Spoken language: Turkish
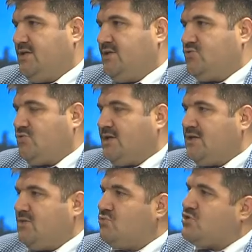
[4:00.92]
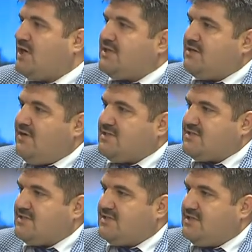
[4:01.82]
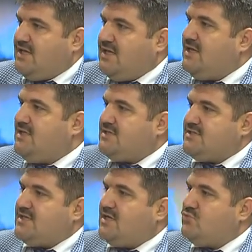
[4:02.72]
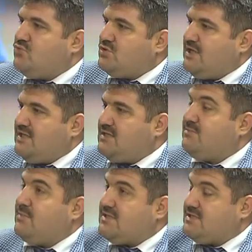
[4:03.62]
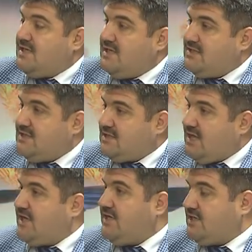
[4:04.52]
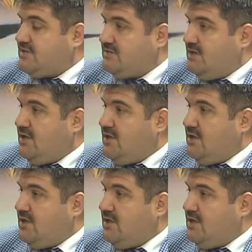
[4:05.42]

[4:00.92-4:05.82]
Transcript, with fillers: Şu anda uçaklar vasıtasıyla 2 saat, 3 saat bazı yerlerden daha yakın